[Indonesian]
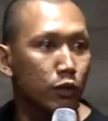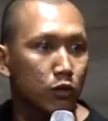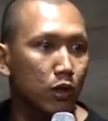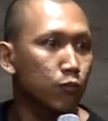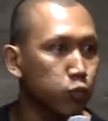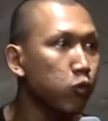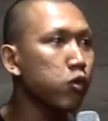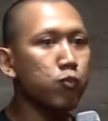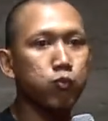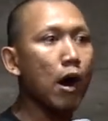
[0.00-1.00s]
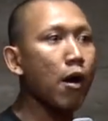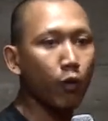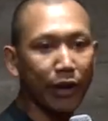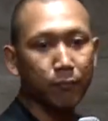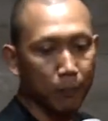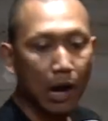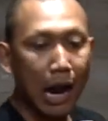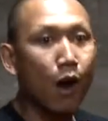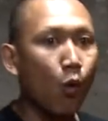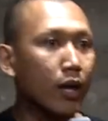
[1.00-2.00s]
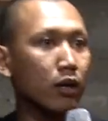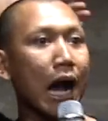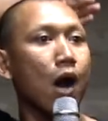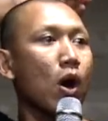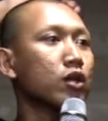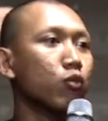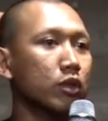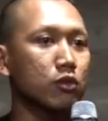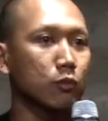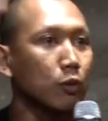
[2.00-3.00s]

ditendang. Duh, pawen, kawan gawang semua ditendang.